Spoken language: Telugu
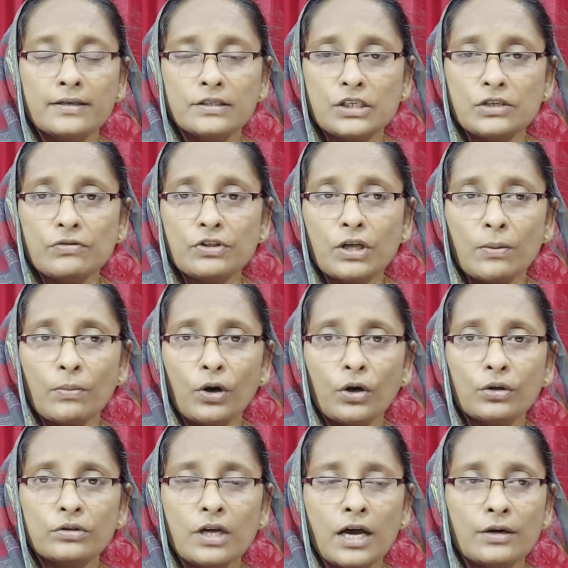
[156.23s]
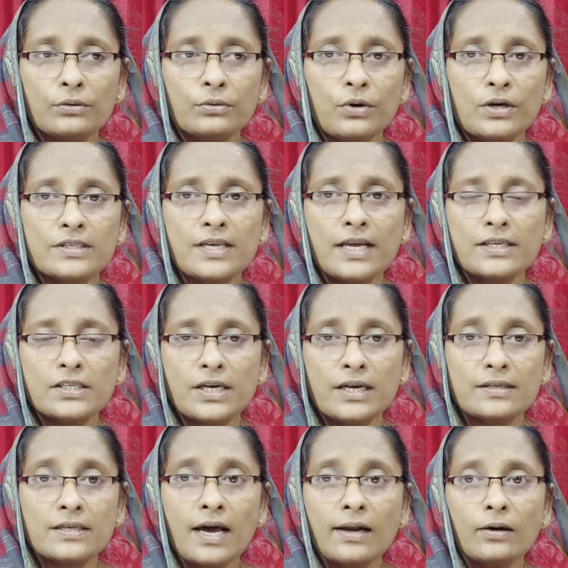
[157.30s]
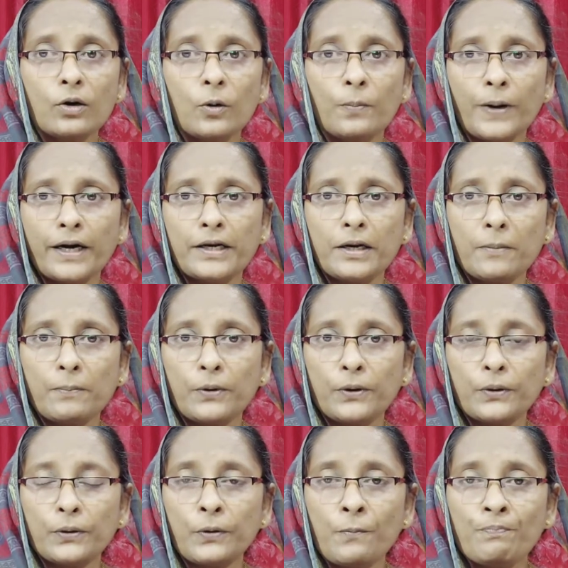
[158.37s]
జీవితంలో తాను ఒకసారి చెరసాలలో పడినప్పుడు